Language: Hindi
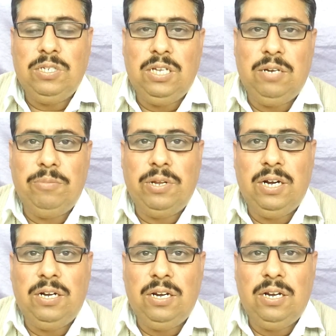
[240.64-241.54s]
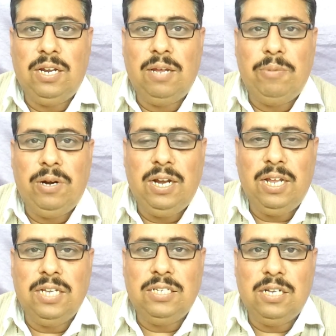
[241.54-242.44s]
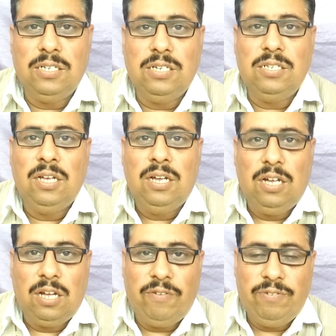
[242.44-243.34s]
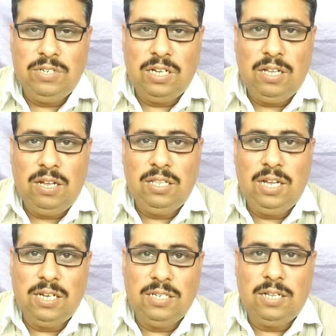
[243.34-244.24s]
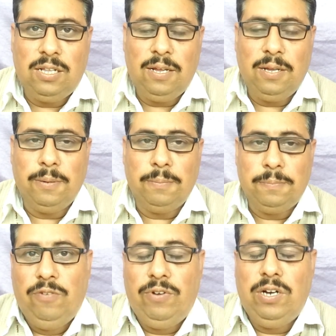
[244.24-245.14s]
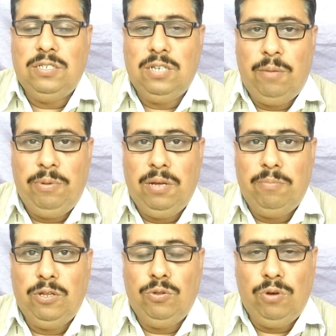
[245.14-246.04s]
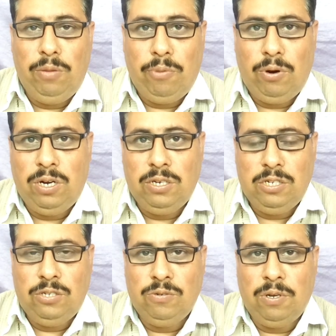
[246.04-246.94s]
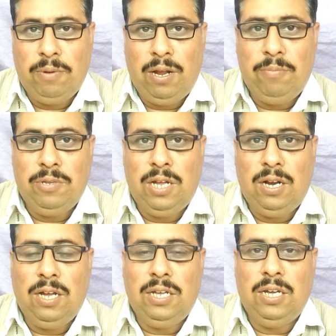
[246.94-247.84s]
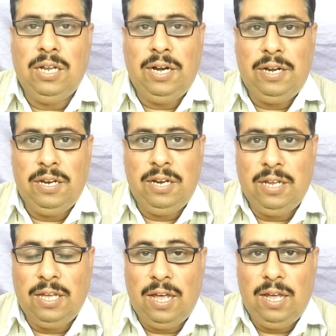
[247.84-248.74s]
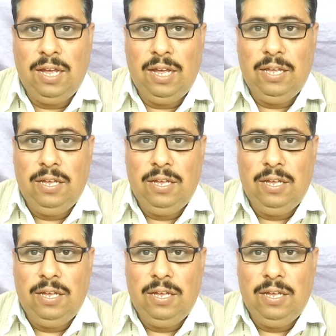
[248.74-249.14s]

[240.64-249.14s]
सीरम क्रिएटिनिन के बढ़ने के चांसेस काफ़ी ज़्यादा देखे जाते हैं फ्रेंड्स अभी हमने दो इम्पॉर्टेंट चीज़ों के बारे में जाना कि क्रिएटिनिन क्या है